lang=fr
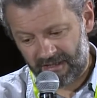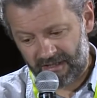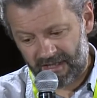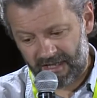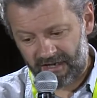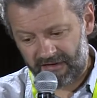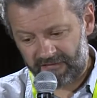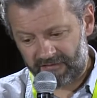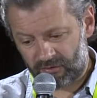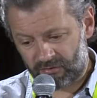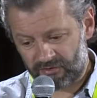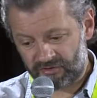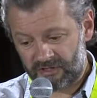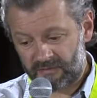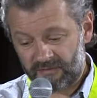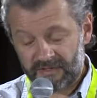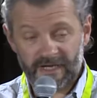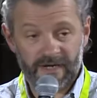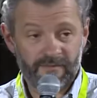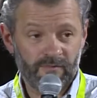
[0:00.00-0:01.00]
Elle
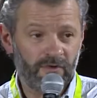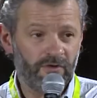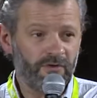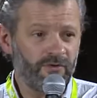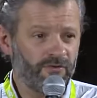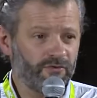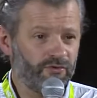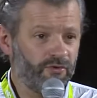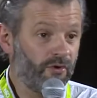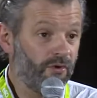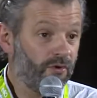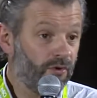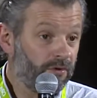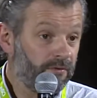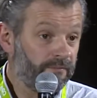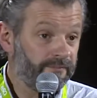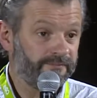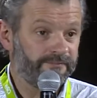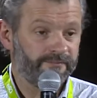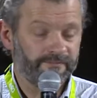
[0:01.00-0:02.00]
consomme également de l'eau.
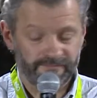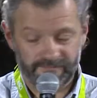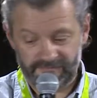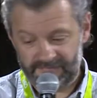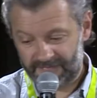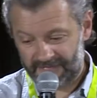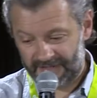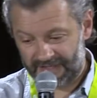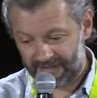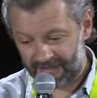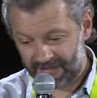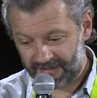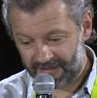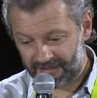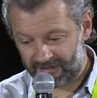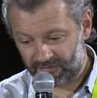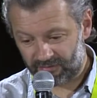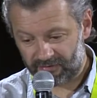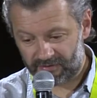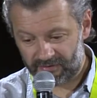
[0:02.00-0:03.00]
Hein,
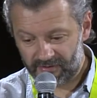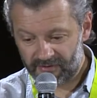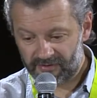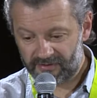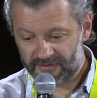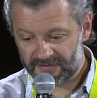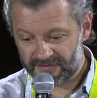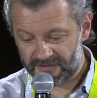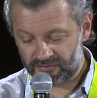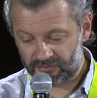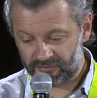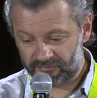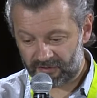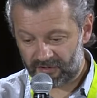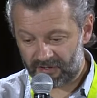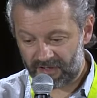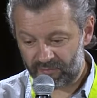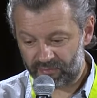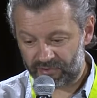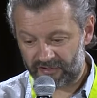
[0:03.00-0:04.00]
et donc c'est
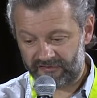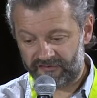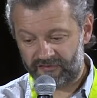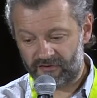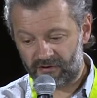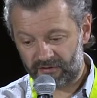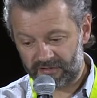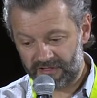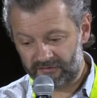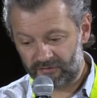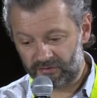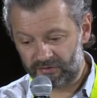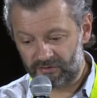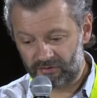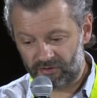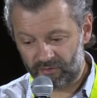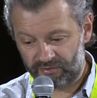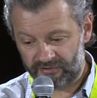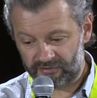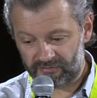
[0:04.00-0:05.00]
souvent un point fort au niveau de
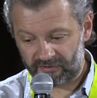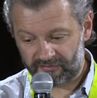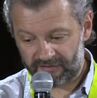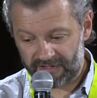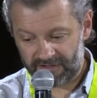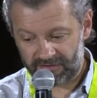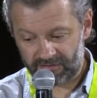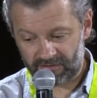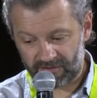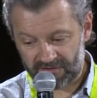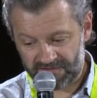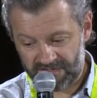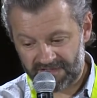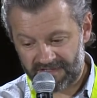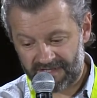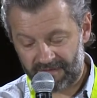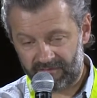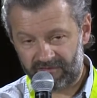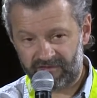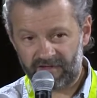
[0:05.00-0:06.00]
l'eau puisqu'on va être en
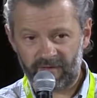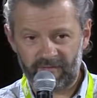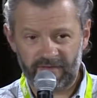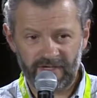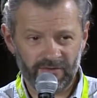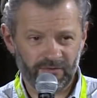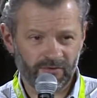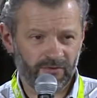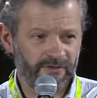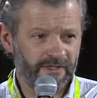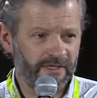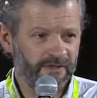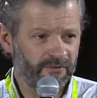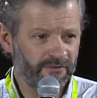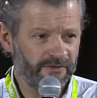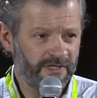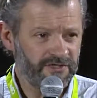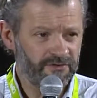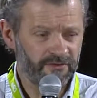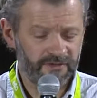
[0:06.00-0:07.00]
système fermé, donc on est,
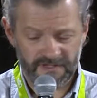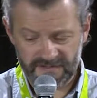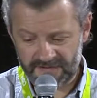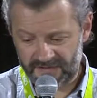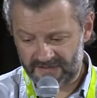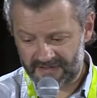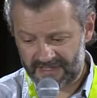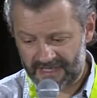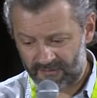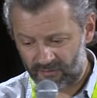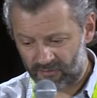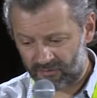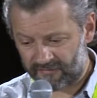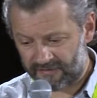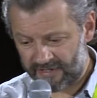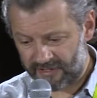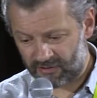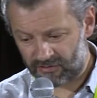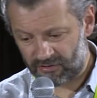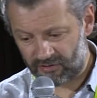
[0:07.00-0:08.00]
on est sur des systèmes où on
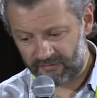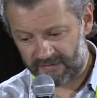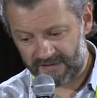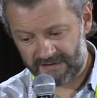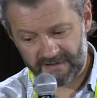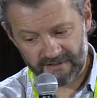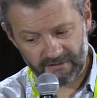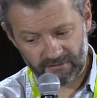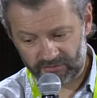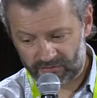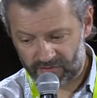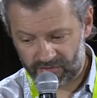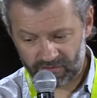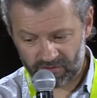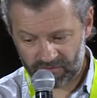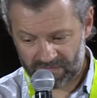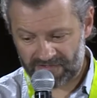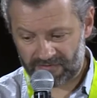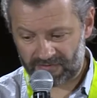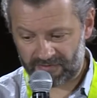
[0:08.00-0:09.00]
va économiser entre
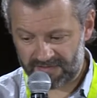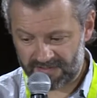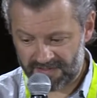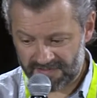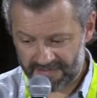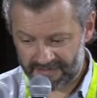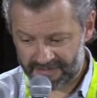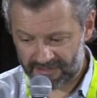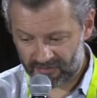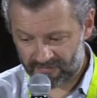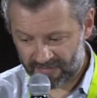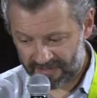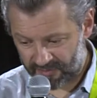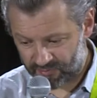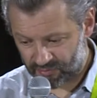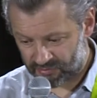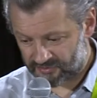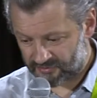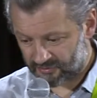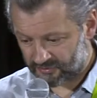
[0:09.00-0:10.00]
70 et 90
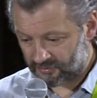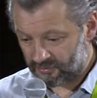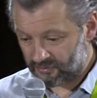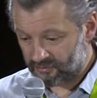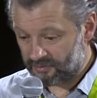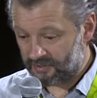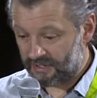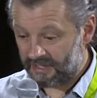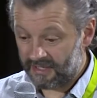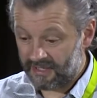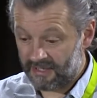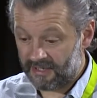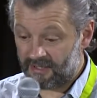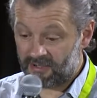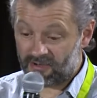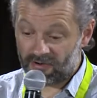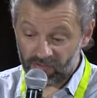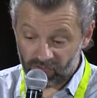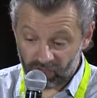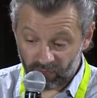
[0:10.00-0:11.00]
de l'eau
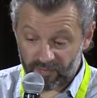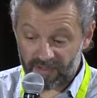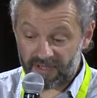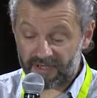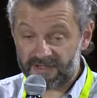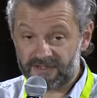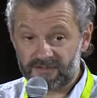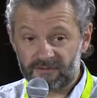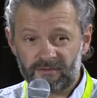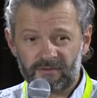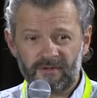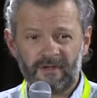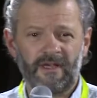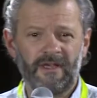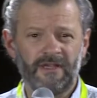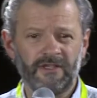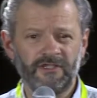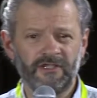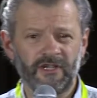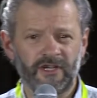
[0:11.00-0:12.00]
en comparaison,
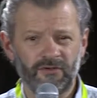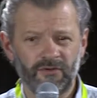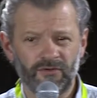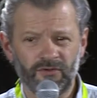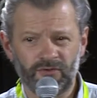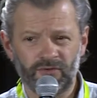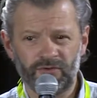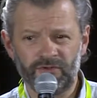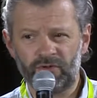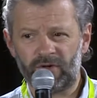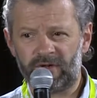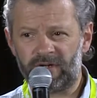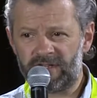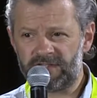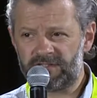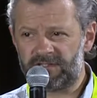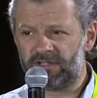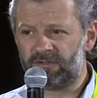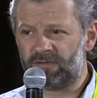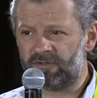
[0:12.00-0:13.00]
d'une culture
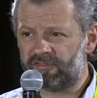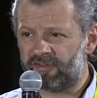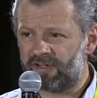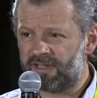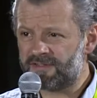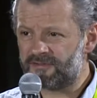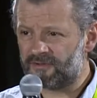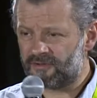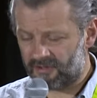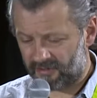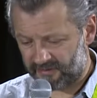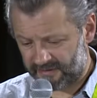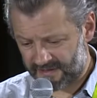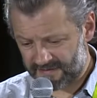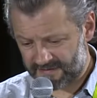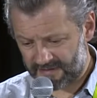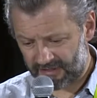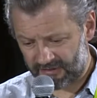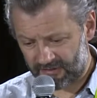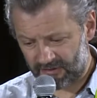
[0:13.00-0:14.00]
classique de fraises en
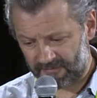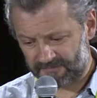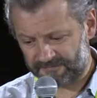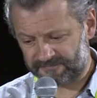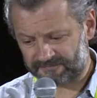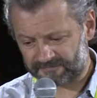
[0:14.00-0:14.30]
extérieur.